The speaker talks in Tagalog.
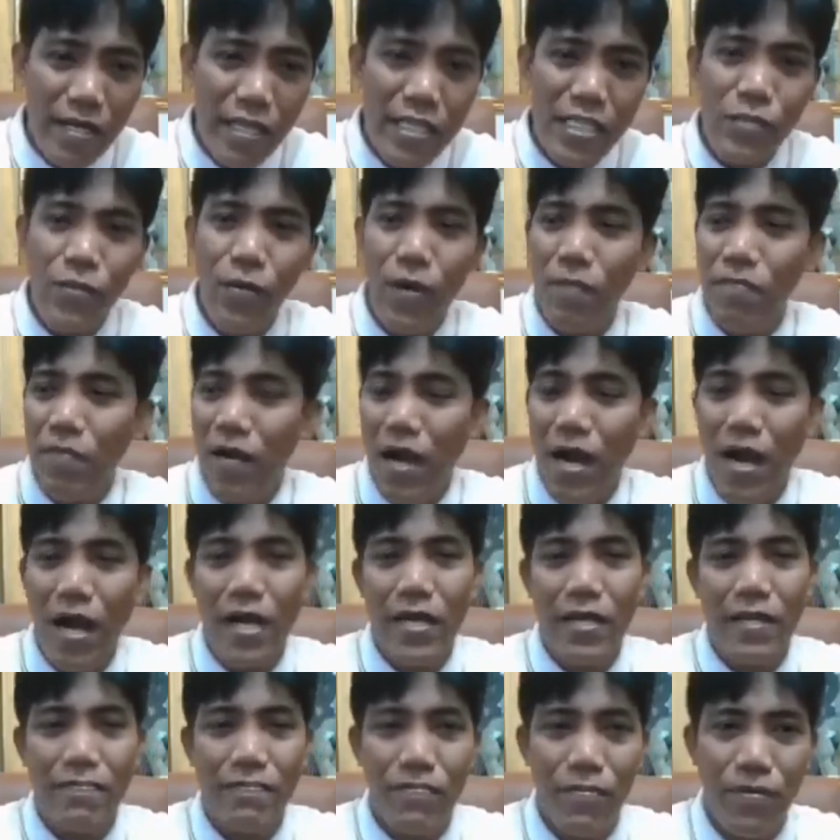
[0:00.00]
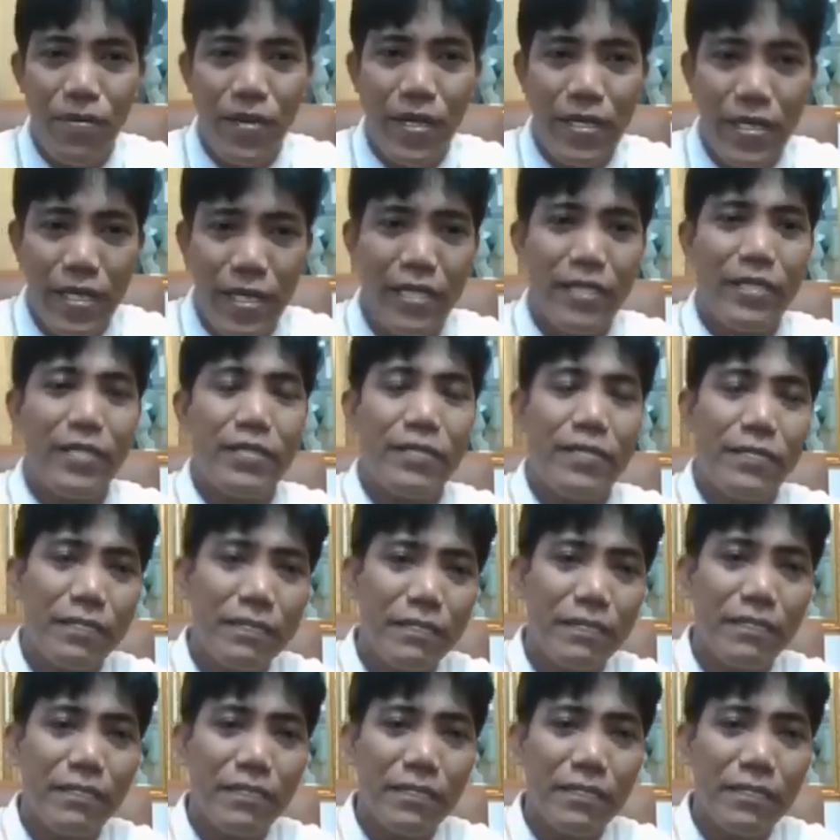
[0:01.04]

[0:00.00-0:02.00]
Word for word: Malinis ho ang mga hanap buhay niya.